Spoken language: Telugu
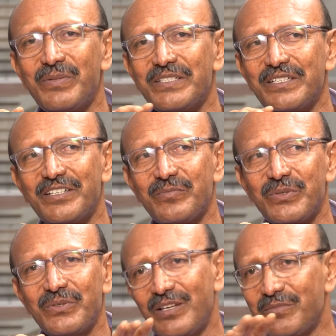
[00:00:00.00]

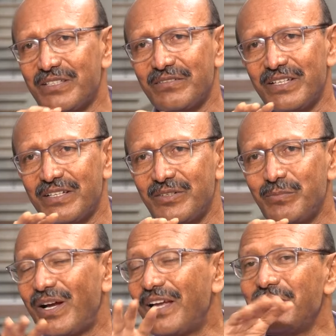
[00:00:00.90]
పెంచేటప్పుడు ఏ మతమైనా కూడా
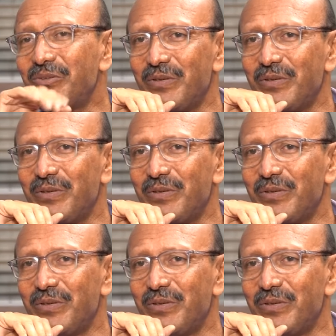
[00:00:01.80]
భయంతో